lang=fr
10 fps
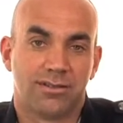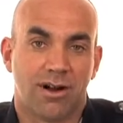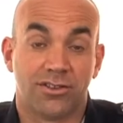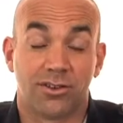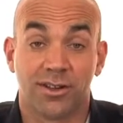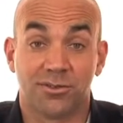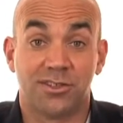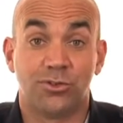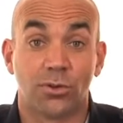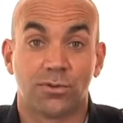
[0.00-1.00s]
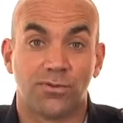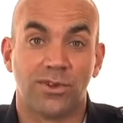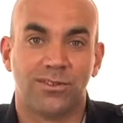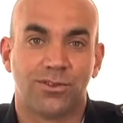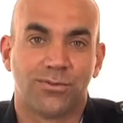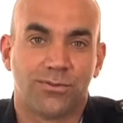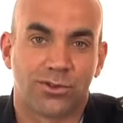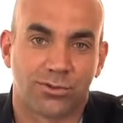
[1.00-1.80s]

En anglais, on dit don't feed the,